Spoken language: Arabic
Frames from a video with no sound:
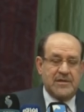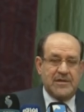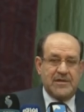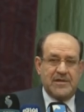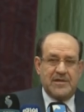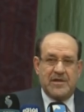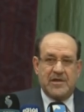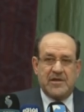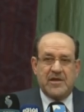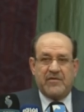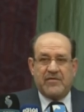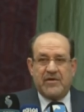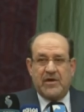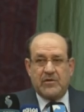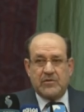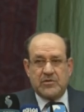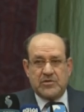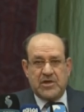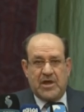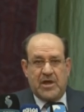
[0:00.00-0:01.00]

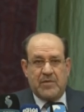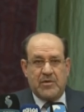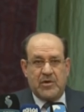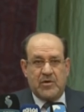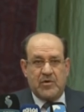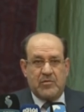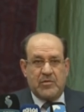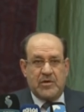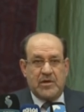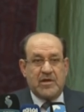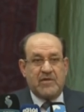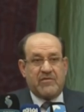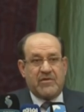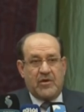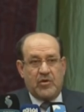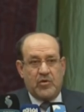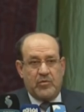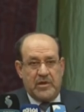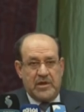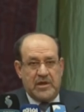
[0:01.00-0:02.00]
لنفعوا شعبهم
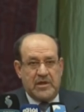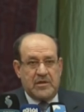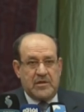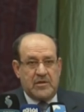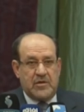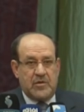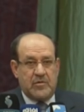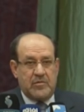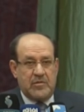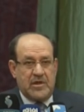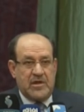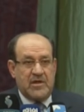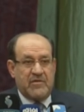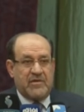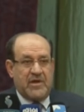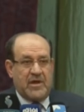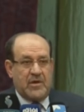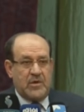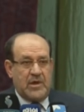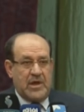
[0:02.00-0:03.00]
لنفعوا بلدهم
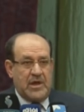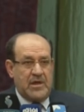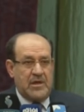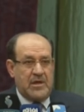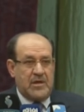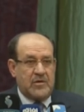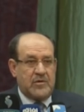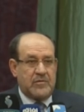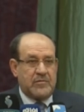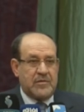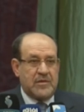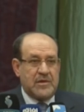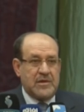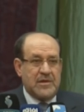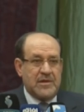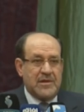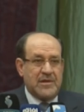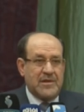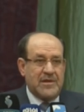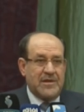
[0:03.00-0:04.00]
لنفعوا أهلهم
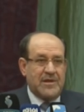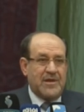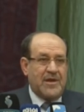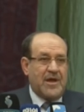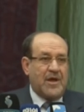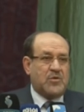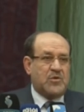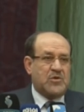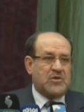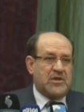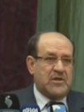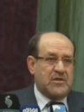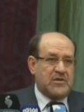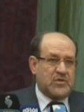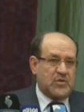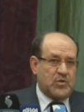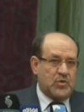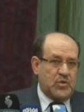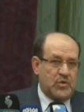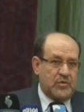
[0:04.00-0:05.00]
لا
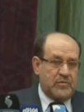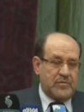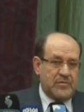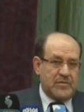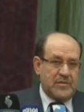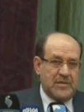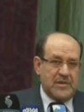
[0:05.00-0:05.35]
تجنسوهم